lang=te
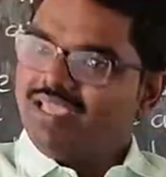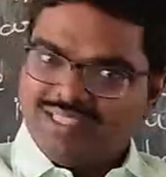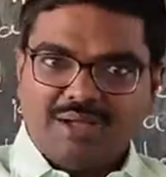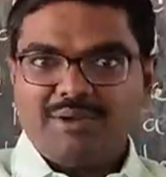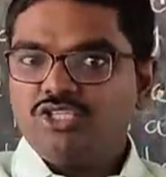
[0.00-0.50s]

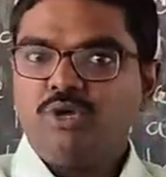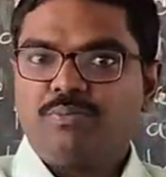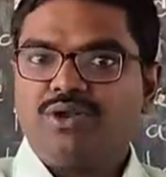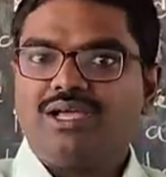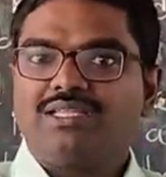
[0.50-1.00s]
ఇందాక మనం
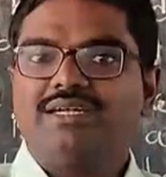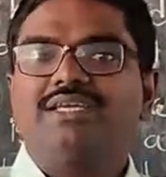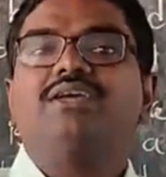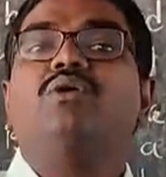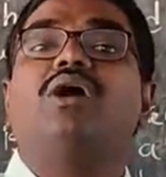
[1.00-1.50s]
చెప్పుకున్నాం
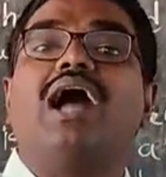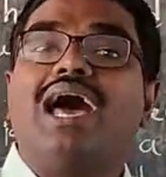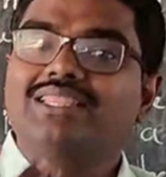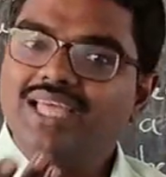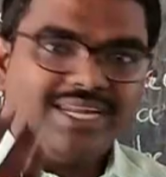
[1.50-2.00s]
కదండి ఒక
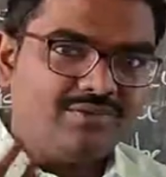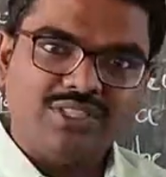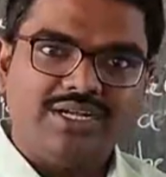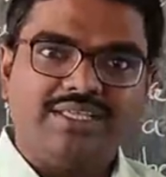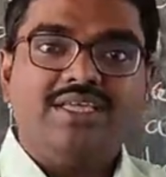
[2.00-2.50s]
అర్థాన్ని
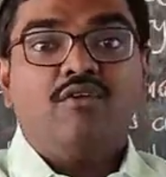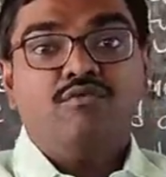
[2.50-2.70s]
ఇవ్వదండి